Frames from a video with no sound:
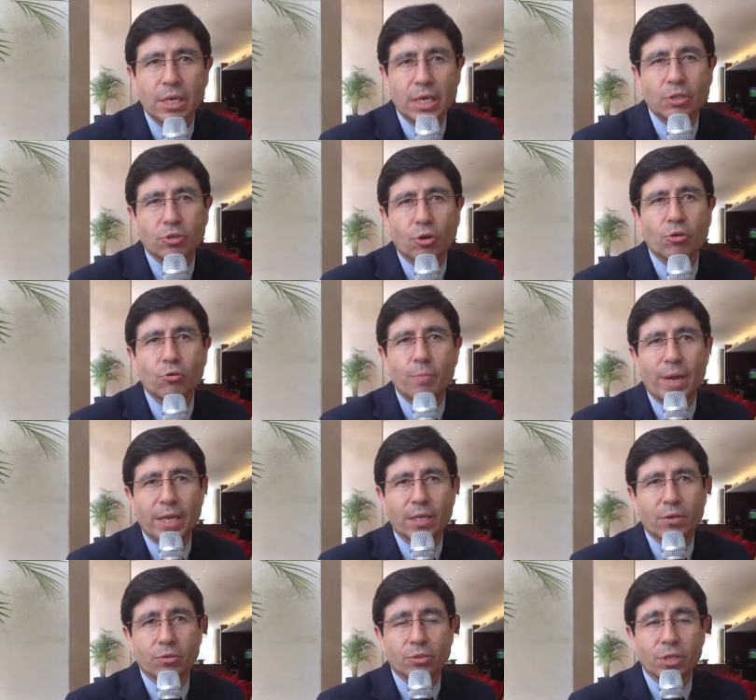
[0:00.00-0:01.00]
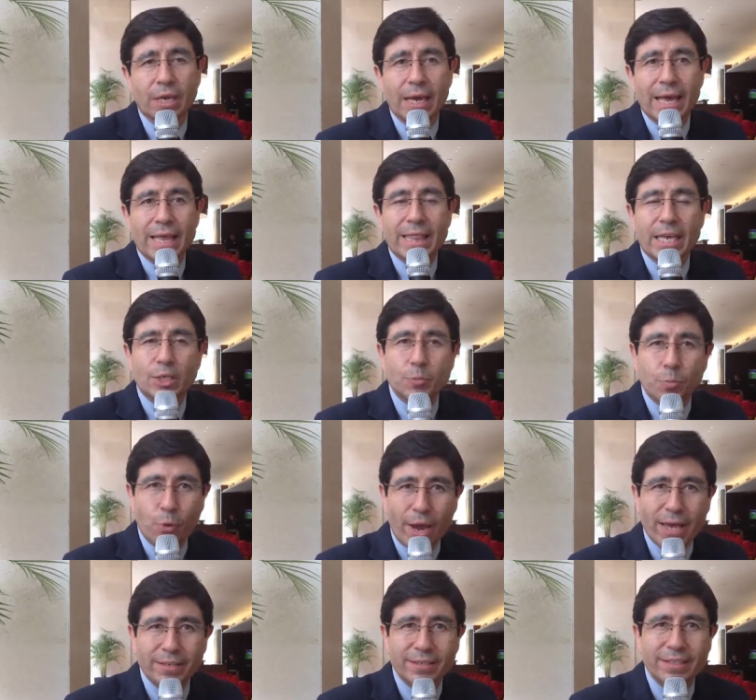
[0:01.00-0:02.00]
y son numéricos.
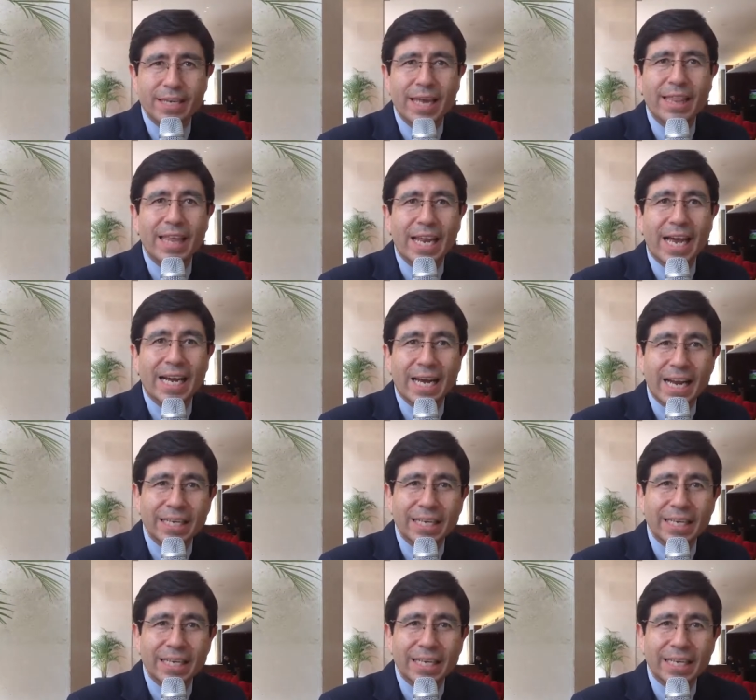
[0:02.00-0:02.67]
Después de la,